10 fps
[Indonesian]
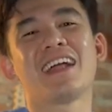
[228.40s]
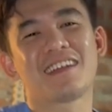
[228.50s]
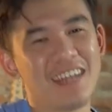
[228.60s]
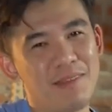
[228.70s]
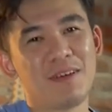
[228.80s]

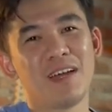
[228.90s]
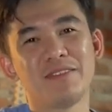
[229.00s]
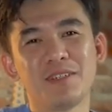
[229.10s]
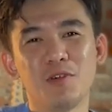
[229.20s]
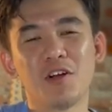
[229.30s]
harga emang
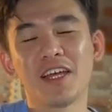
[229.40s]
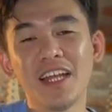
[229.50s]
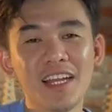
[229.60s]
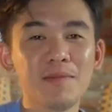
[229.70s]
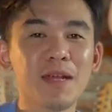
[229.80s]
nggak bisa bohong.
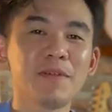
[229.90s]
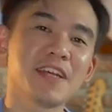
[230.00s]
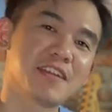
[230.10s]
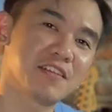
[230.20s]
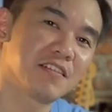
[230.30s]
Ini harga berapa
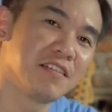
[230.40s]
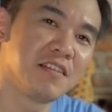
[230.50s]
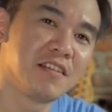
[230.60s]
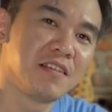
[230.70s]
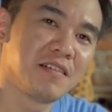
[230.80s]
nih, Nro?
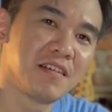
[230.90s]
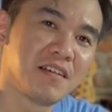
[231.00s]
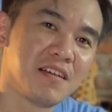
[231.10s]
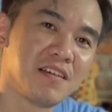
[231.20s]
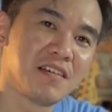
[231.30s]

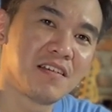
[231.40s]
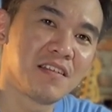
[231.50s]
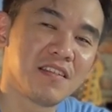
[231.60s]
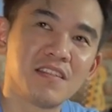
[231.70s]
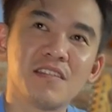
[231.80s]
5
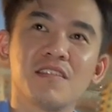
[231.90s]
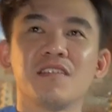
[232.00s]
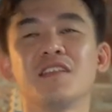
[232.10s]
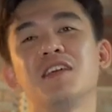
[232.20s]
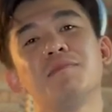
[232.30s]
jutaan lah
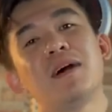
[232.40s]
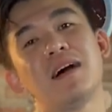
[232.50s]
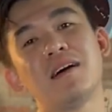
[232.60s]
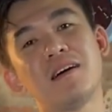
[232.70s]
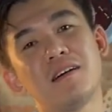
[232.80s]
ya. 5
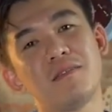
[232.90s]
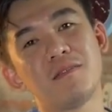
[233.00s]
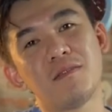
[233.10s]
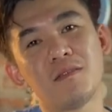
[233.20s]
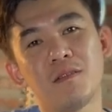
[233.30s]
setengah sampai
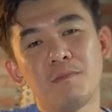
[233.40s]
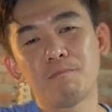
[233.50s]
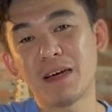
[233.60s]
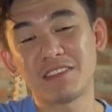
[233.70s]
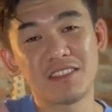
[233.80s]

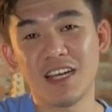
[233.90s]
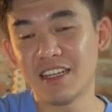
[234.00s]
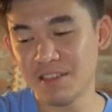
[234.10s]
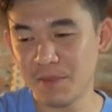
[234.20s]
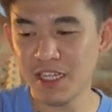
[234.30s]
5.
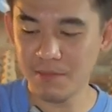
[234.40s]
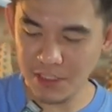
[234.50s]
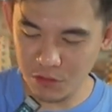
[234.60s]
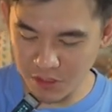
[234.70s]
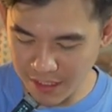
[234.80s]
setengah sampai
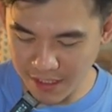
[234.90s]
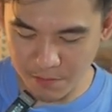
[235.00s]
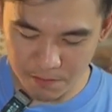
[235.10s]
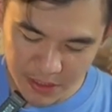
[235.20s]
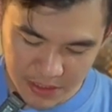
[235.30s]
5
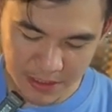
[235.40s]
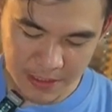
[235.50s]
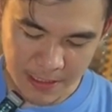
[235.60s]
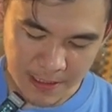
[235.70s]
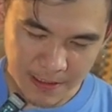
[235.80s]
jutaan. Beuh.
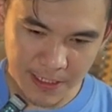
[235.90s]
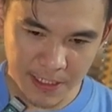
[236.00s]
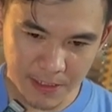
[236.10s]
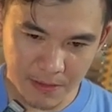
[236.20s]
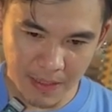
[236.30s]

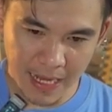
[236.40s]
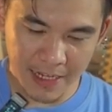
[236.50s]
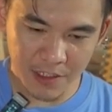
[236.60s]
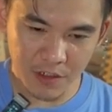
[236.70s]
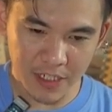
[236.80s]
Jadi
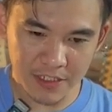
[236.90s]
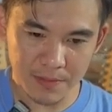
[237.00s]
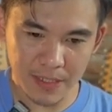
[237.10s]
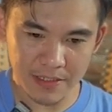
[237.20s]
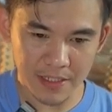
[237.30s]
ada juga
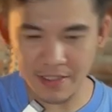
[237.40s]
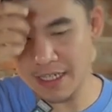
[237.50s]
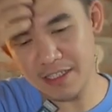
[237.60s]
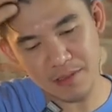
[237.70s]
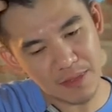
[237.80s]
sih biasa yang
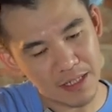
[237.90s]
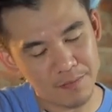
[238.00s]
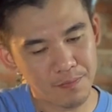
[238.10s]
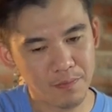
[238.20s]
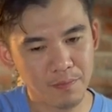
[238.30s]
nanya,
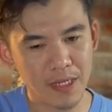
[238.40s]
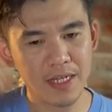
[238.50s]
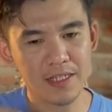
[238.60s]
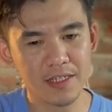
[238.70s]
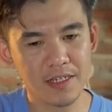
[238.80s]
"Bang,
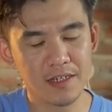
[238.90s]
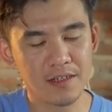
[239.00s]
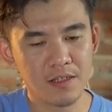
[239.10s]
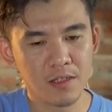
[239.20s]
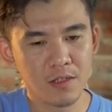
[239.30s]

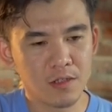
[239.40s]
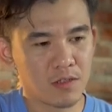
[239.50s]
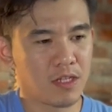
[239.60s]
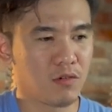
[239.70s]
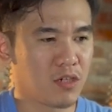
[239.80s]
bedanya
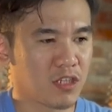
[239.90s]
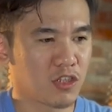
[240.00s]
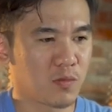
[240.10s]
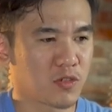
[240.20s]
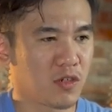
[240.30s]
yang
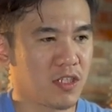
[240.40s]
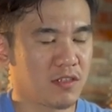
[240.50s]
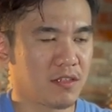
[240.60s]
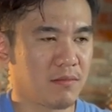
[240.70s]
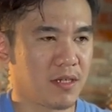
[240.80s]
udah top
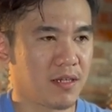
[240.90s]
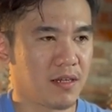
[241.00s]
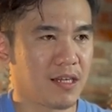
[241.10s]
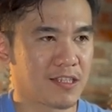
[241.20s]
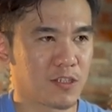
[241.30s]
solid sama
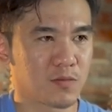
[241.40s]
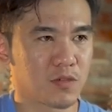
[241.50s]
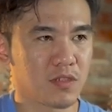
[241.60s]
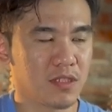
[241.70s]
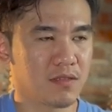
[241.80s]
yang nggak top
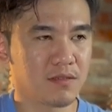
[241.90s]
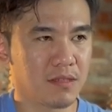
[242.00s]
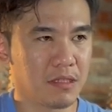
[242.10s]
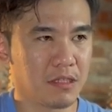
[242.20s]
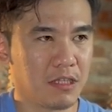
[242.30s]
solid
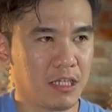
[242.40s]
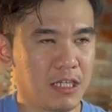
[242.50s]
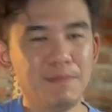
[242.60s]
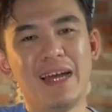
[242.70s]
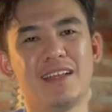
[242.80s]

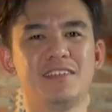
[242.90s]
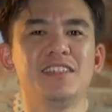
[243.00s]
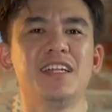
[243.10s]
gimana